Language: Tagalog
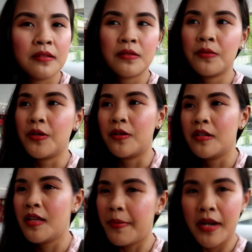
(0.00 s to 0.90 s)
So, yun.
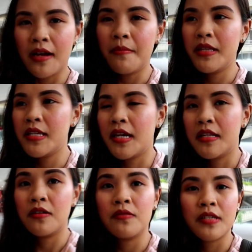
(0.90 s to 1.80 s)
Hindi pa rin kami
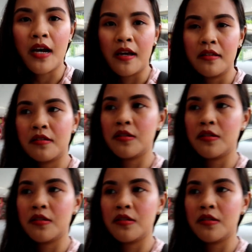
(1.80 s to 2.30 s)
decided kung saan.